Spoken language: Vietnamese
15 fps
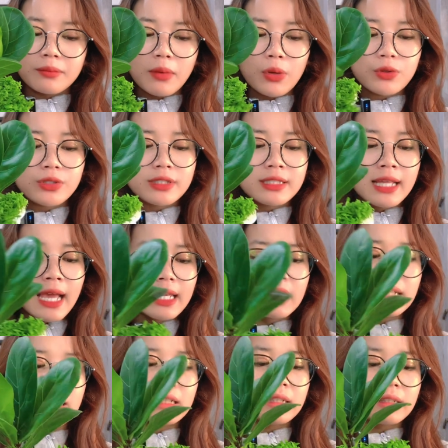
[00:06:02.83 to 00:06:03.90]
màu
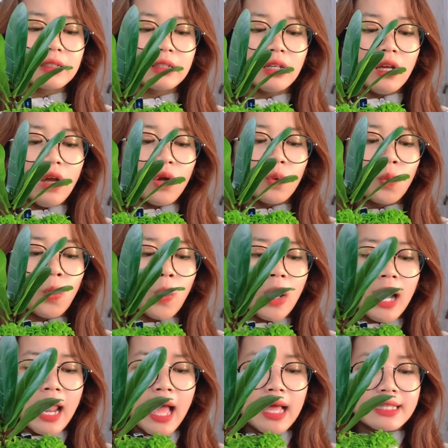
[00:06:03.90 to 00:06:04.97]
xanh của
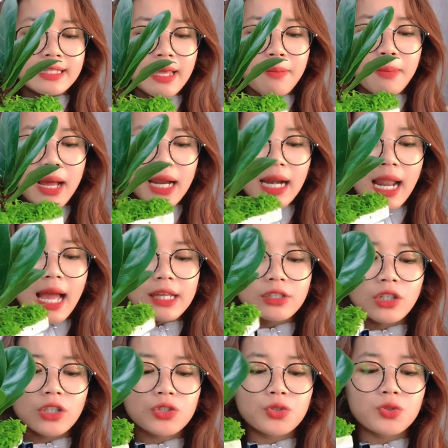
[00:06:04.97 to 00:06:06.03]
lá sẽ mang lại
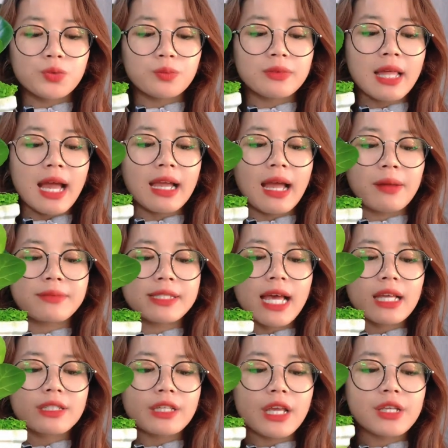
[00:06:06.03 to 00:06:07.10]
cho chúng ta cảm
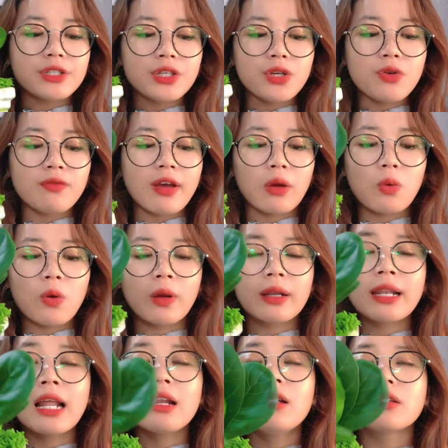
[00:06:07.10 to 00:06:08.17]
giác dễ chịu và
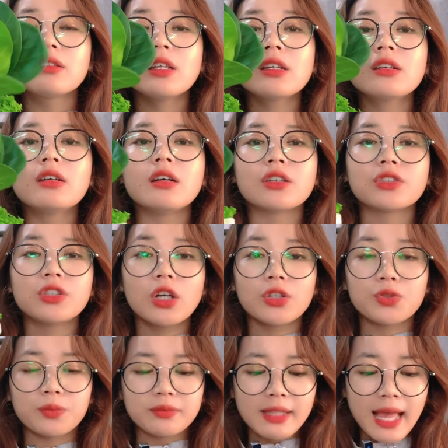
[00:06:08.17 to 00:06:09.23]
nguồn năng lực tích cực cho
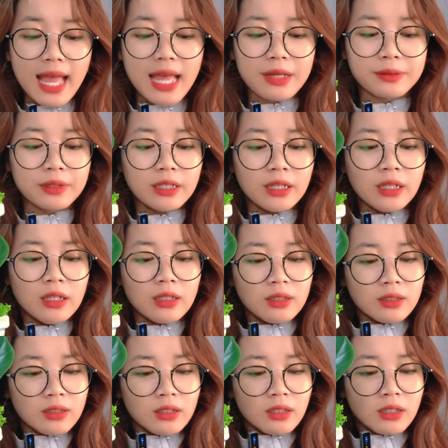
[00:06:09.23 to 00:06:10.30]
chúng ta
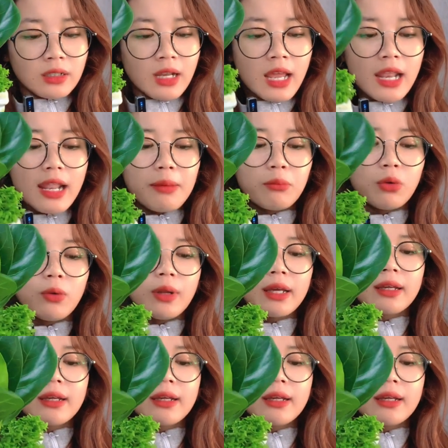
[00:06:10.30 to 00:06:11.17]
đây là một loài